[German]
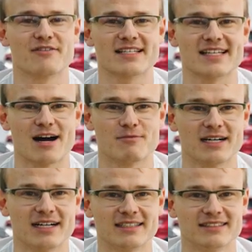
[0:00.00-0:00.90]
was
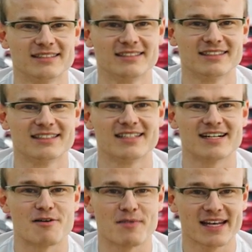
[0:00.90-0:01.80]
aber
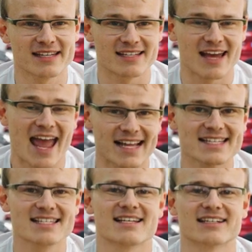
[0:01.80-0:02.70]
am Ende eine
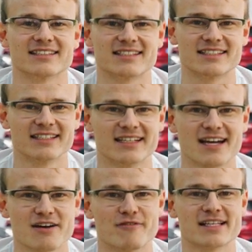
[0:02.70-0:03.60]
Herzenssache ist,
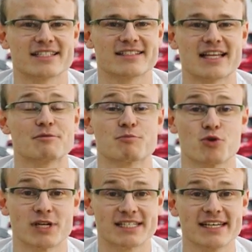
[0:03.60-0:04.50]
was selbst
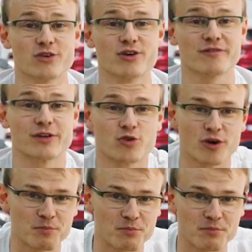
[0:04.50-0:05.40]
Politik irgendwie
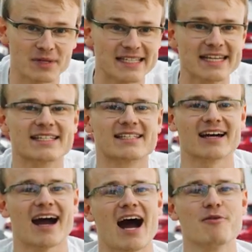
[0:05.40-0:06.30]
nur bedingt
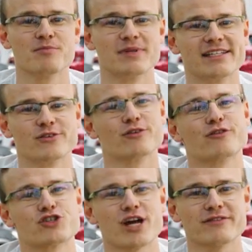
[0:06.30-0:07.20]
Rahmenbedingungen
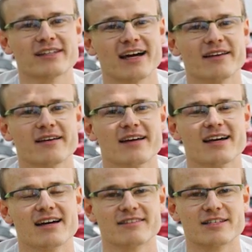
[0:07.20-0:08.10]
für schaffen kann,
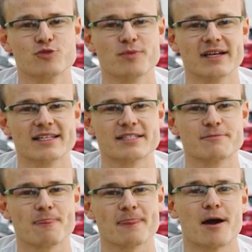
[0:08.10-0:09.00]
was super ist,
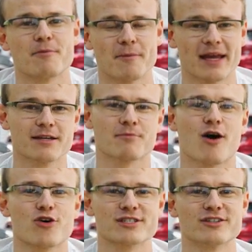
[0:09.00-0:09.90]
aber am Ende
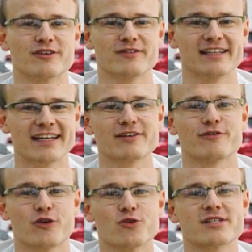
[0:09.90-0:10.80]
braucht es irgendwie jeden
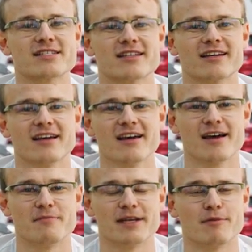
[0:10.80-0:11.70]
von uns.
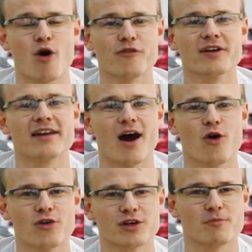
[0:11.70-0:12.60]
Mit einem offenen
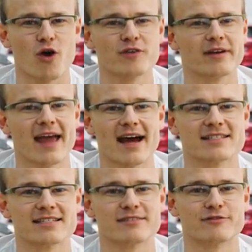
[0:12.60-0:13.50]
Augen und einem offenen
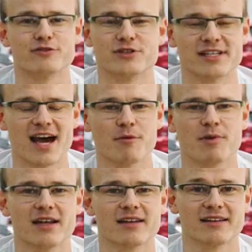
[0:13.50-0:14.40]
Herzen für die
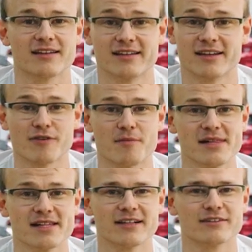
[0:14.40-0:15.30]
Nachbarn, in der
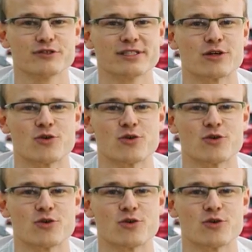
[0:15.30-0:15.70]
Familie, für die